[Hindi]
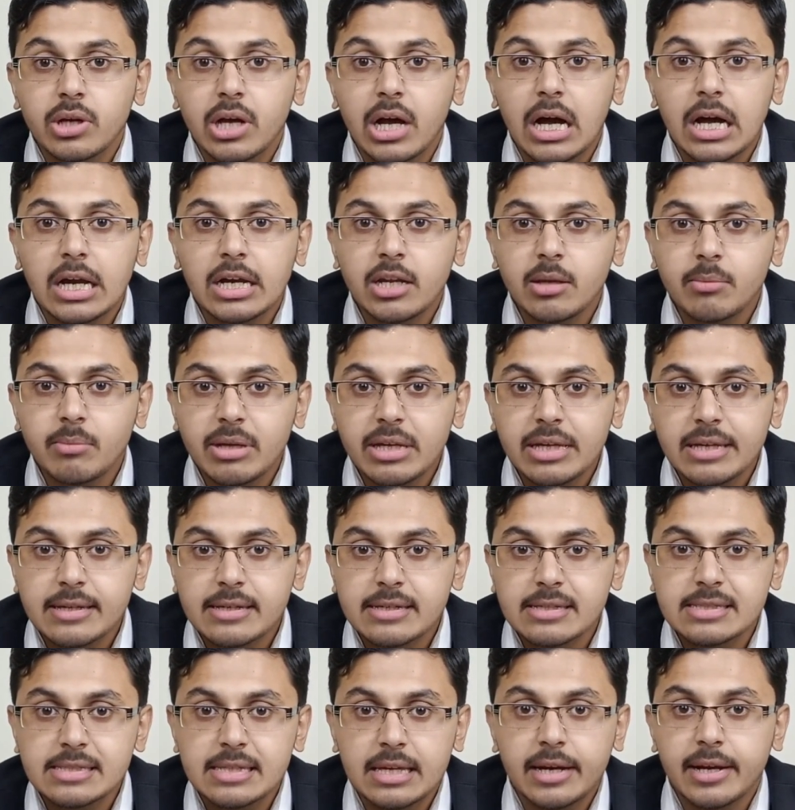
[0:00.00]
खाने में
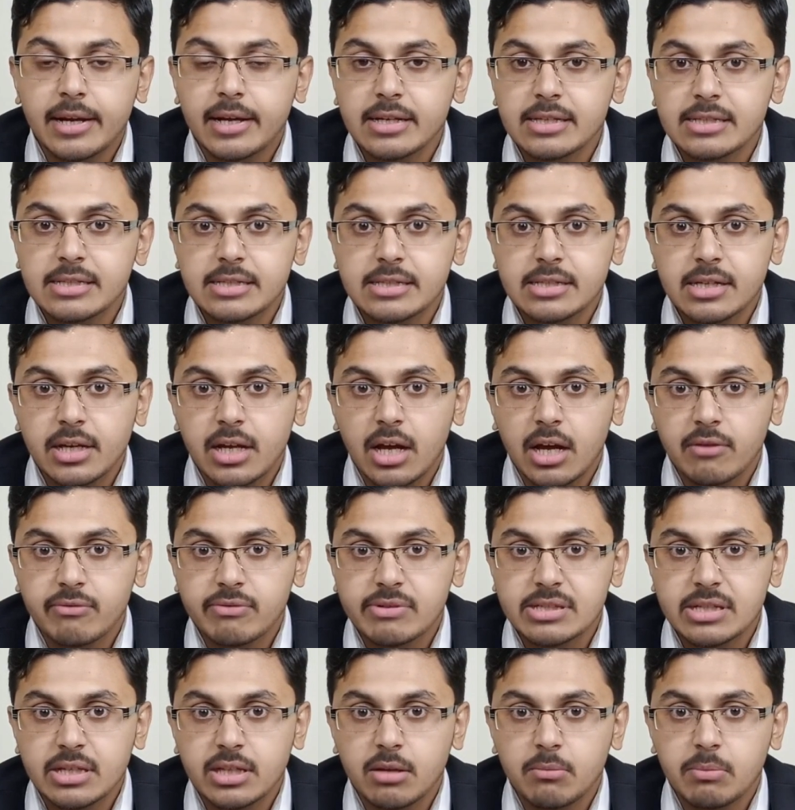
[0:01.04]
किस तरह की चीज़ें
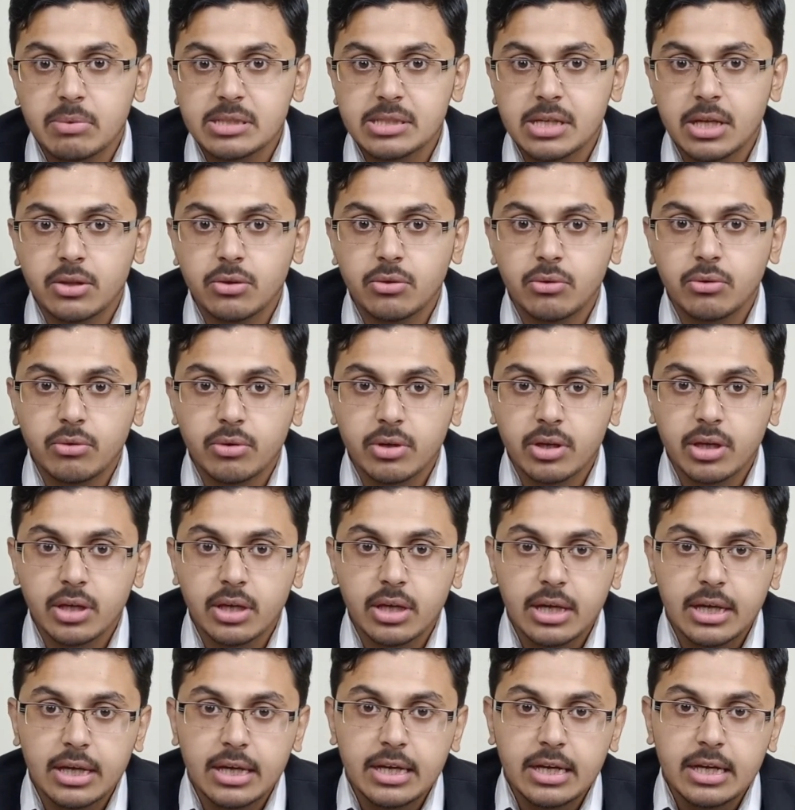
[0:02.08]
काफ़ी ज़्यादा पसंद होंगी
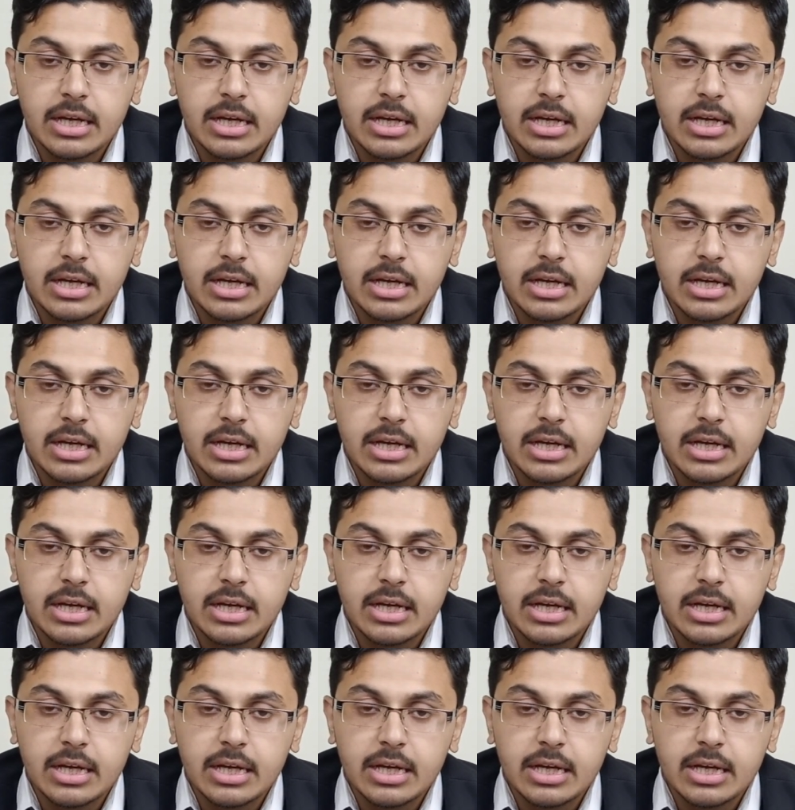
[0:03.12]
